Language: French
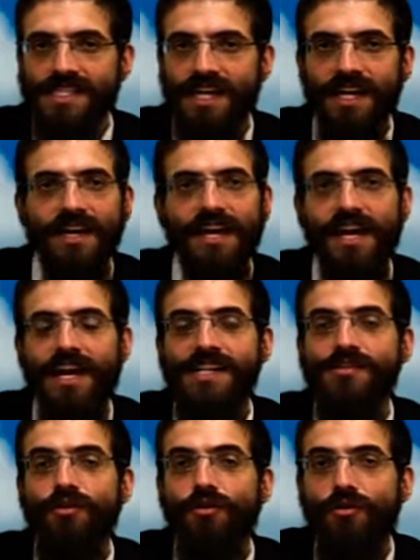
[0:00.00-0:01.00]
c'est
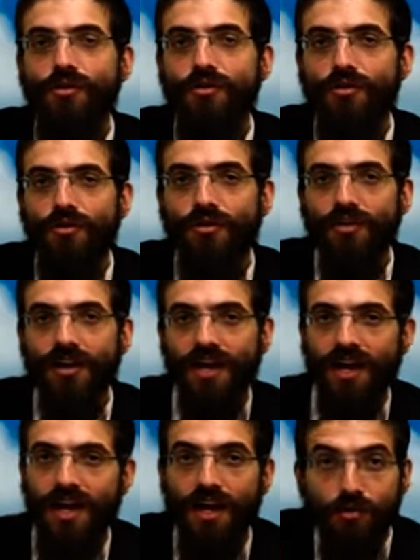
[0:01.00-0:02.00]
est-ce que le nœud
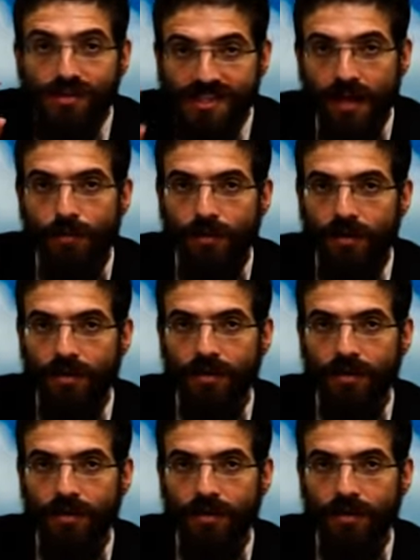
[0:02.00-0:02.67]
est un nœud simple